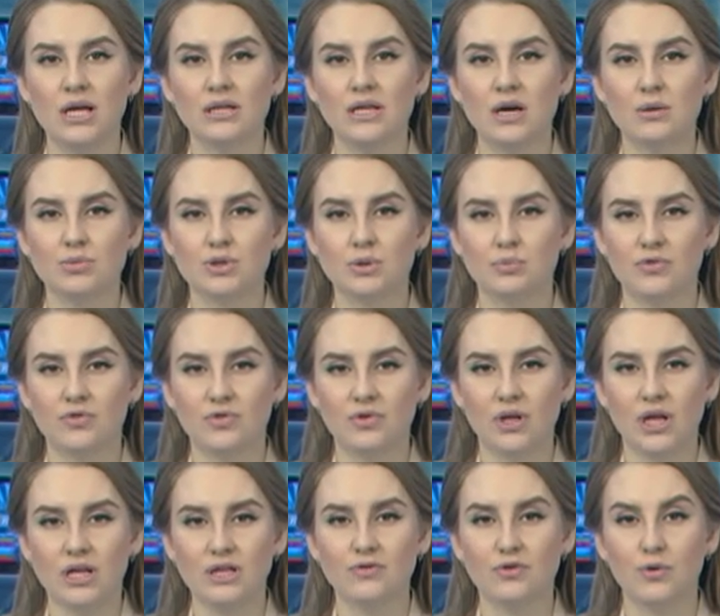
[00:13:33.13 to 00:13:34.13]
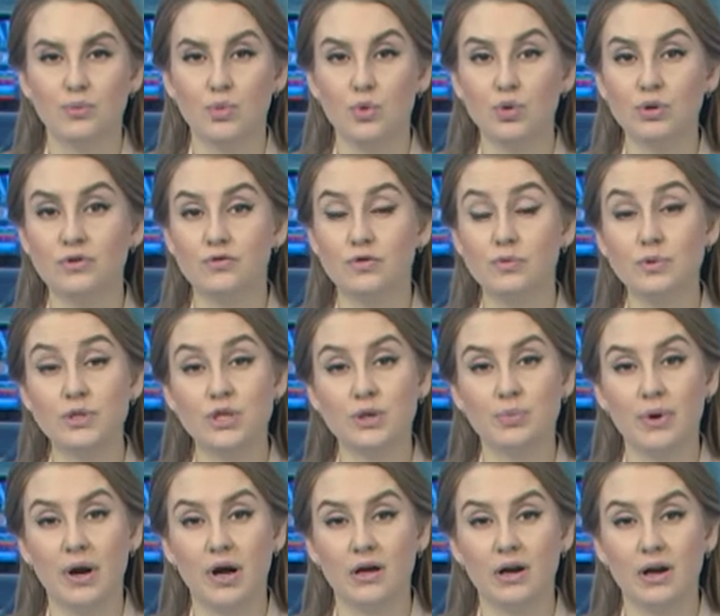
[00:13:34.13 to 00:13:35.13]
Там же мы выкладываем полные выпуски
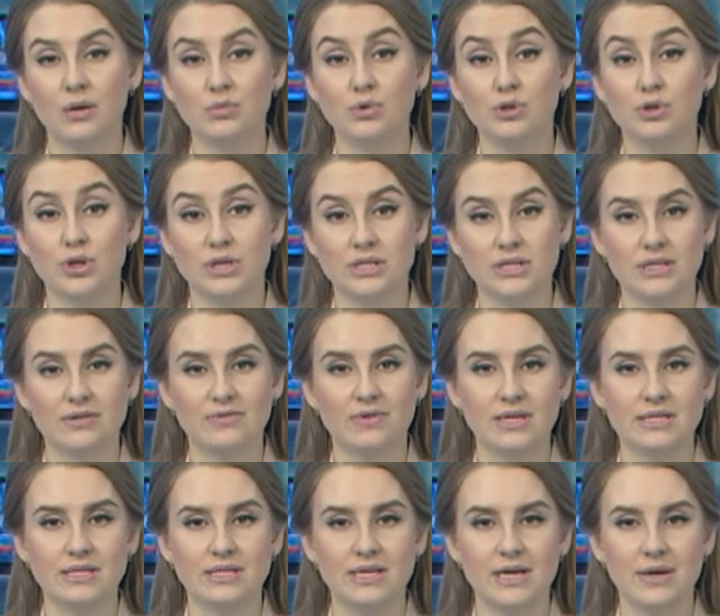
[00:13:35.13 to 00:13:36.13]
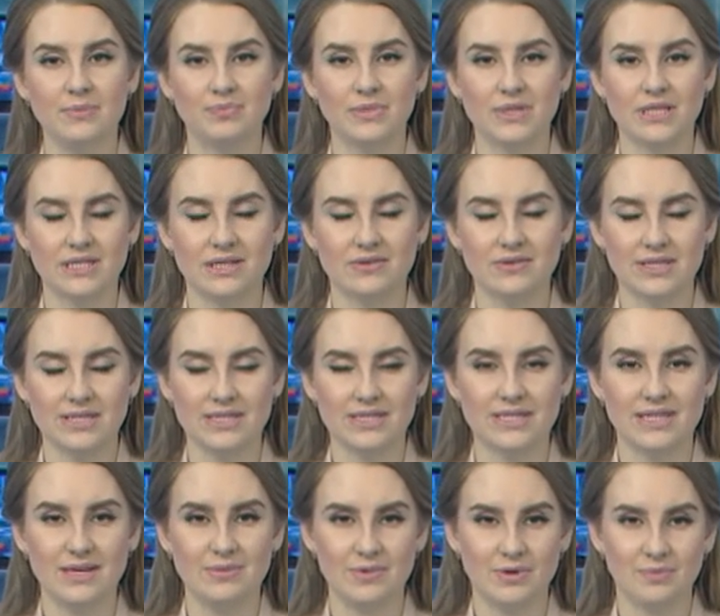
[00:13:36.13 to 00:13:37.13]
программы «Час новостей». Оставайтесь
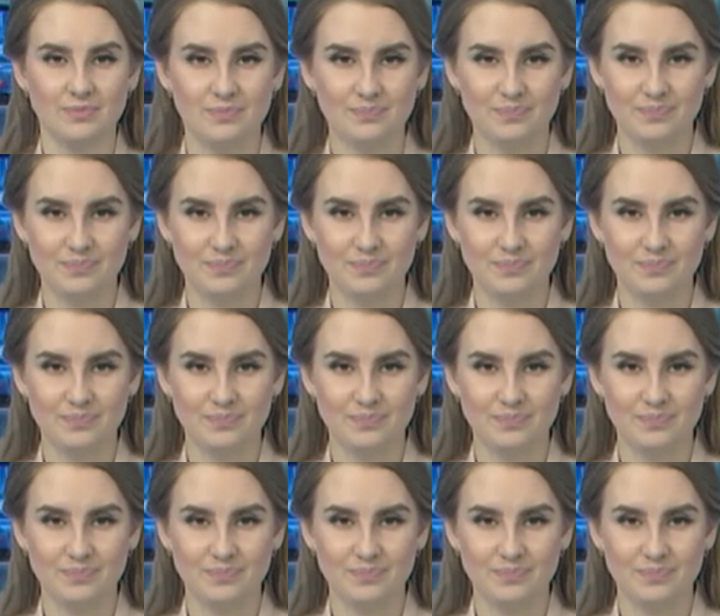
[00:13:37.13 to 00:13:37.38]
с нами.